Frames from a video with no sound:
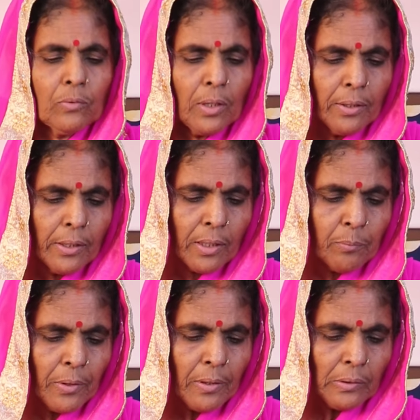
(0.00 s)
चलिए
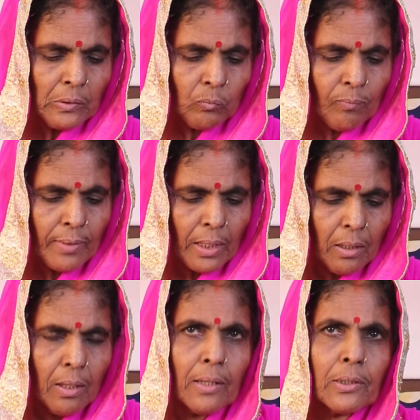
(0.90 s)
अब ये
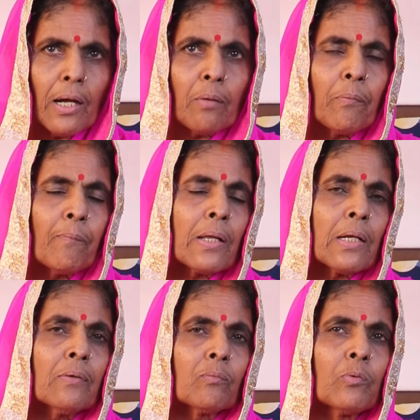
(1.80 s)
अचार
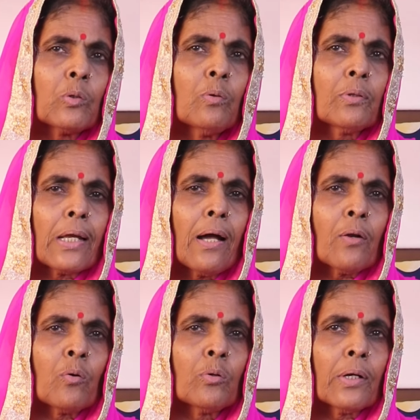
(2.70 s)
हमारा बिल्कुल
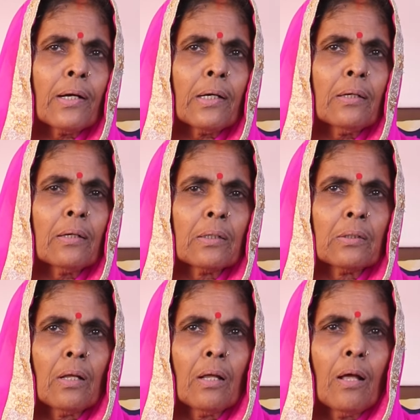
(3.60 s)
तैयार हो गया है
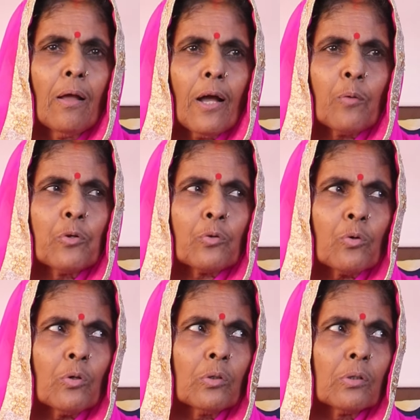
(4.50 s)
अब
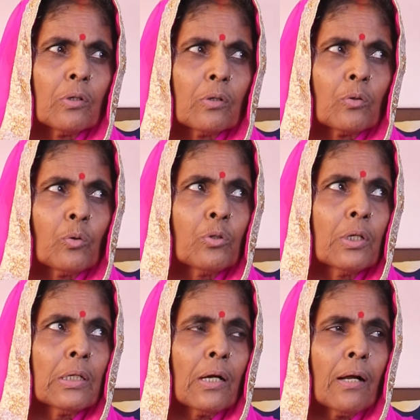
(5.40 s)
इसको दो
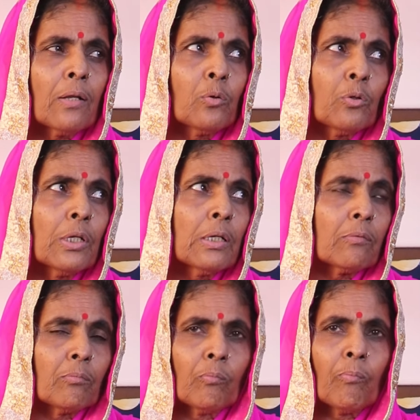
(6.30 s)
दिन अगर दो
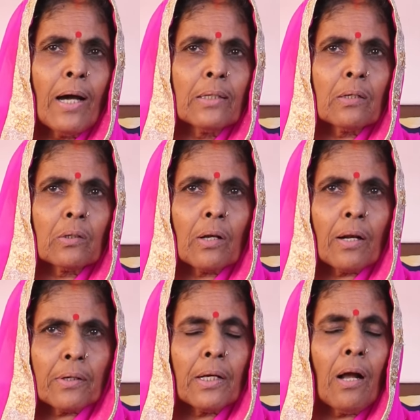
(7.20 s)
दिन बाद
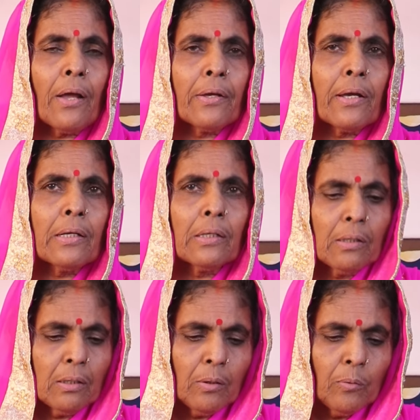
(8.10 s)
रख के खाएंगे
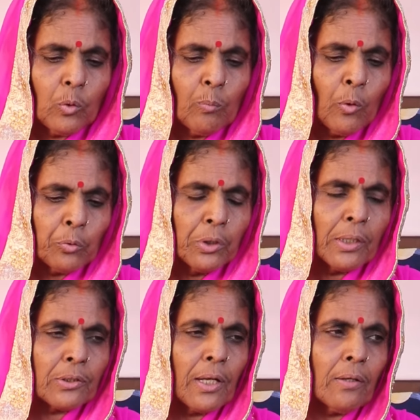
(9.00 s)
तो बहुत ही
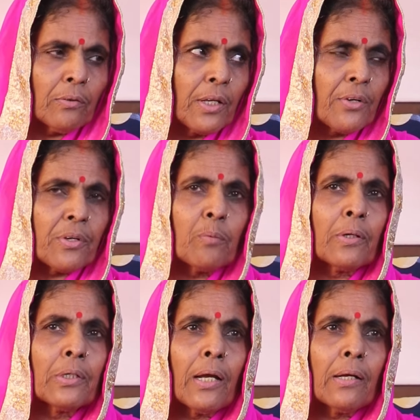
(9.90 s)
अच्छा टेस्टी
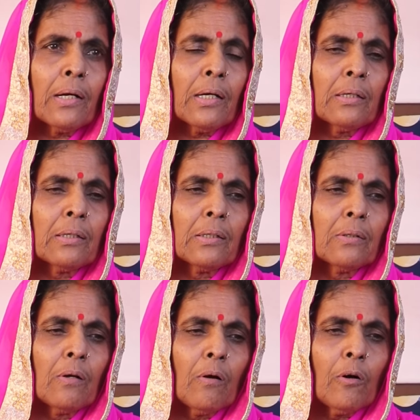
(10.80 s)
बन जाएगा
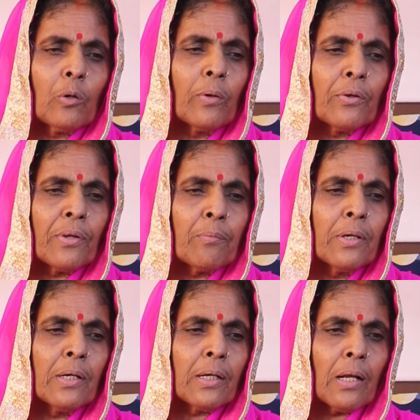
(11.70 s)
और वैसे
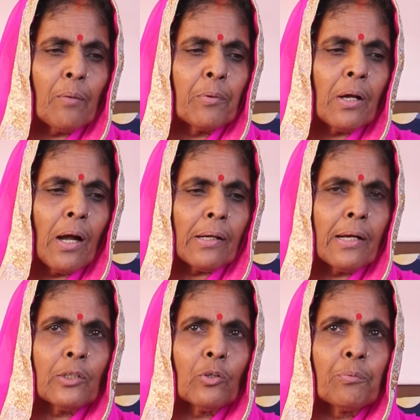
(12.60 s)
भी अगर अभी खाना
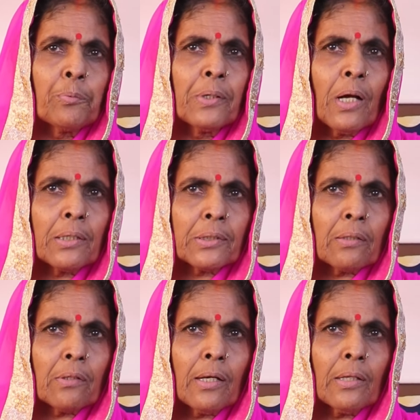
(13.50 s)
है तो अभी भी खा
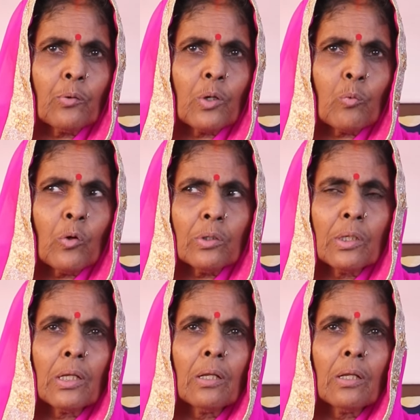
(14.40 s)
सकते हैं थोड़ा बहुत